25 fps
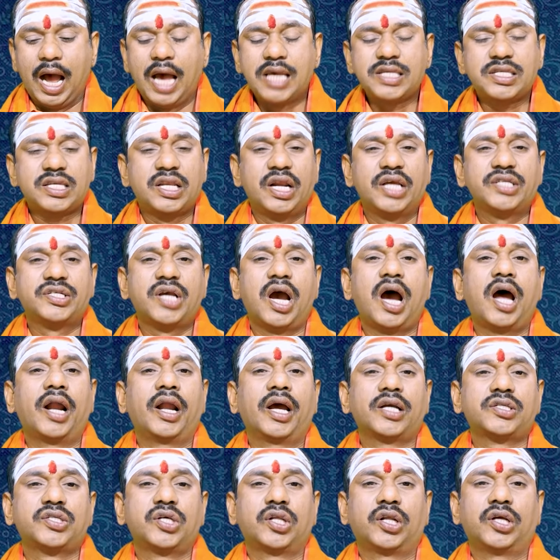ఆశ్లేష
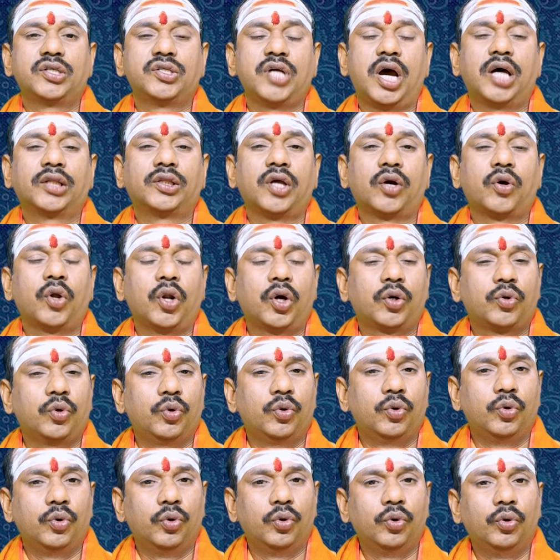నక్షత్ర జాతకులకు